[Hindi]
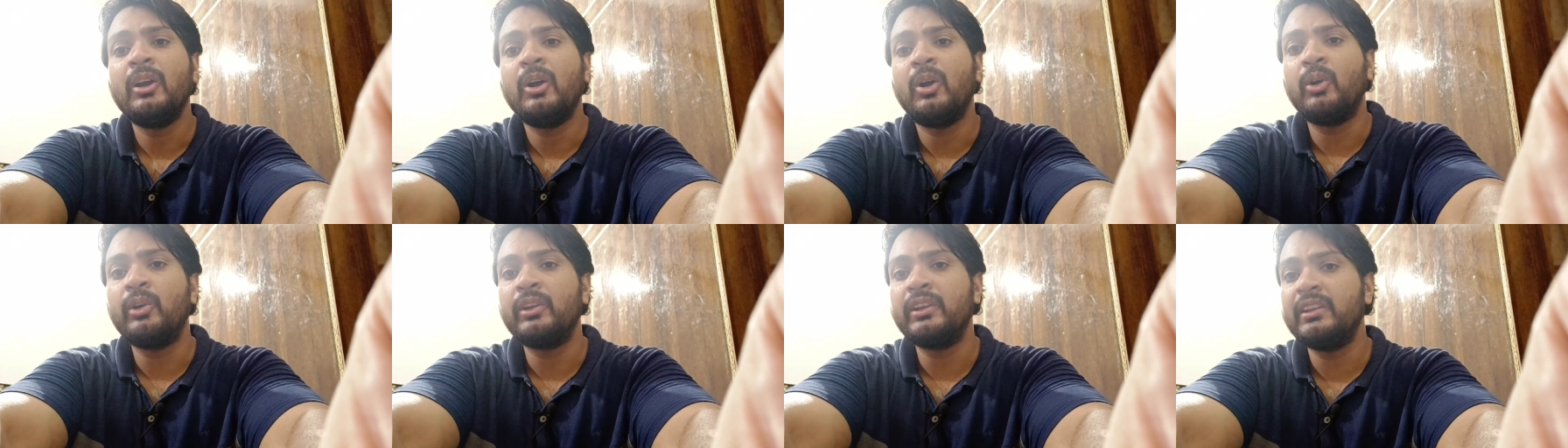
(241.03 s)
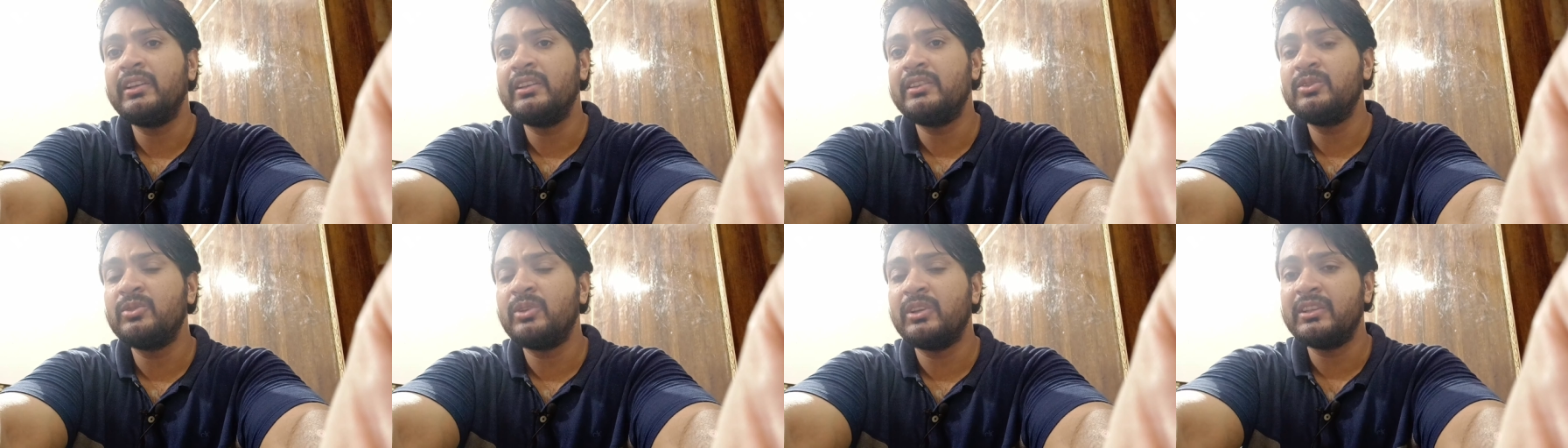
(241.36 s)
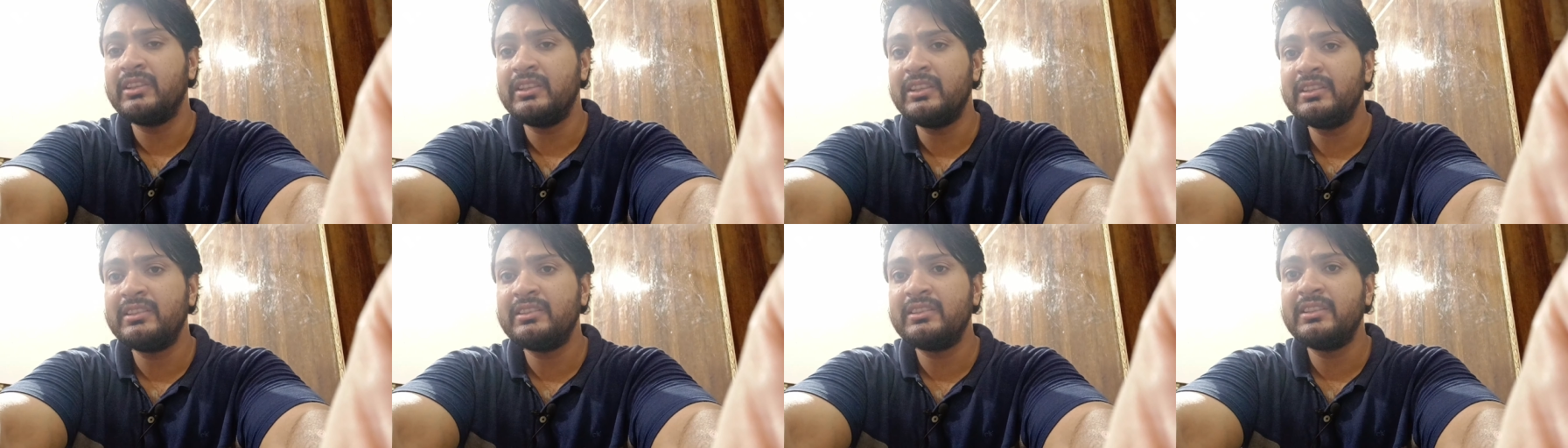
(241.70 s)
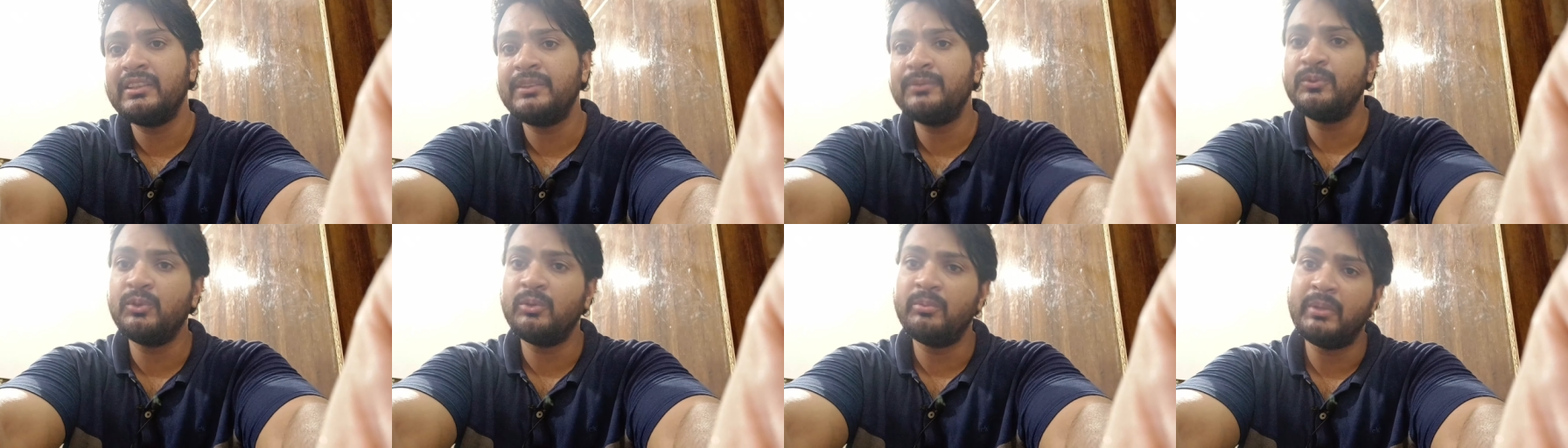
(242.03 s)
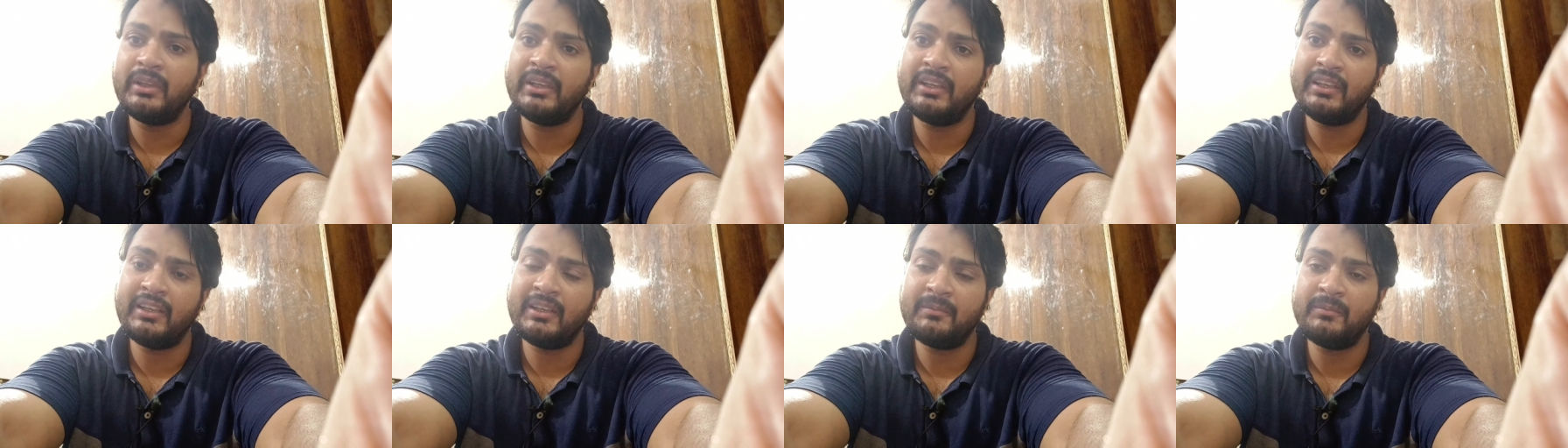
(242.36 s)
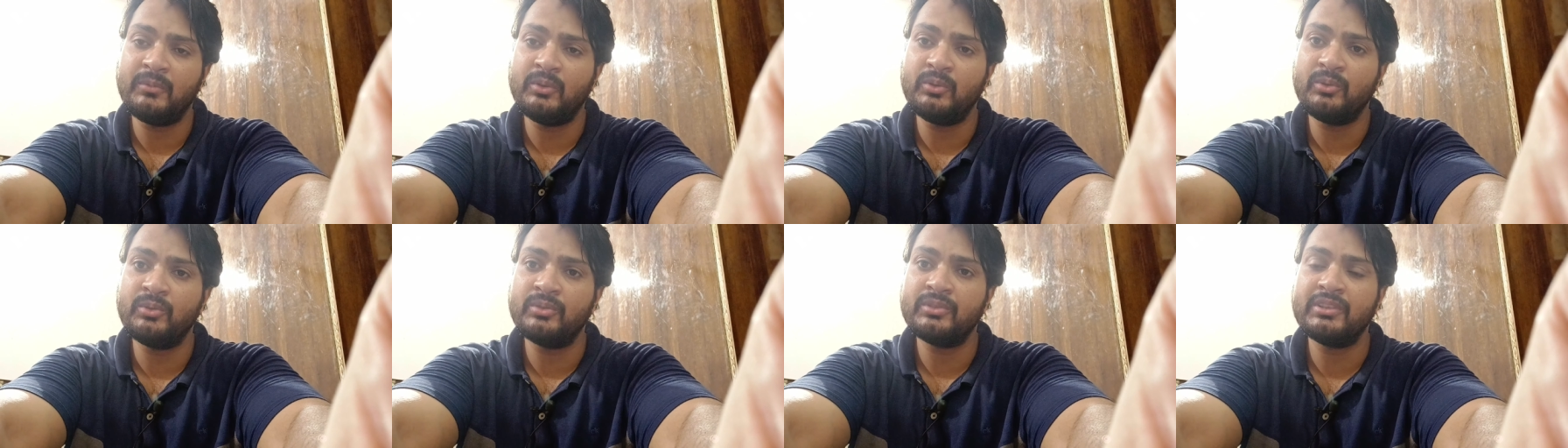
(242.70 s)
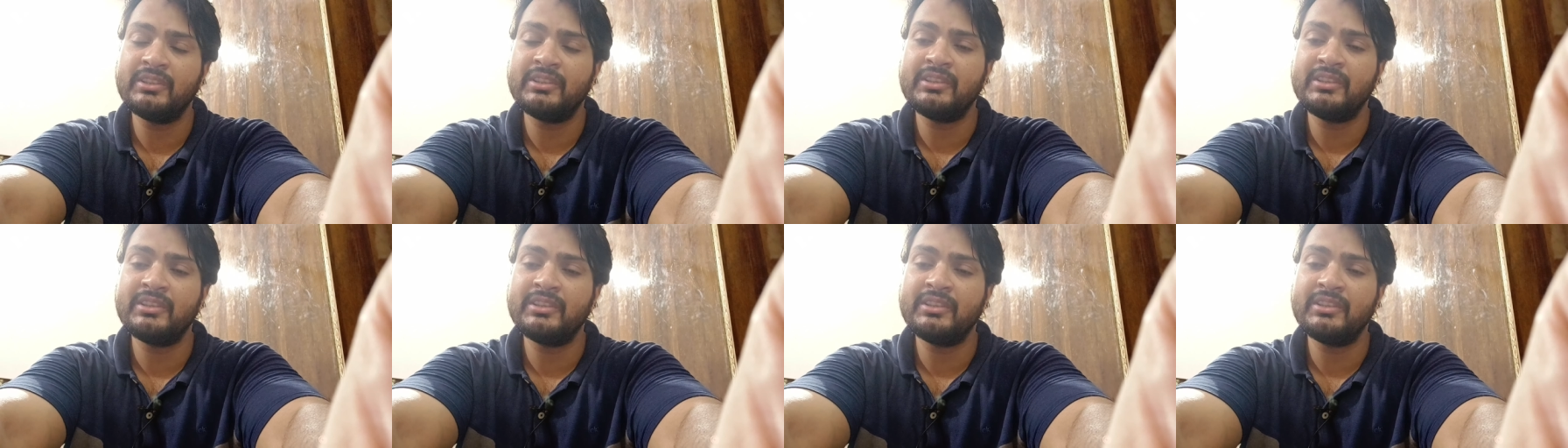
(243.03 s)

और ये जो हदीस थी वो मैंने आप लोगों से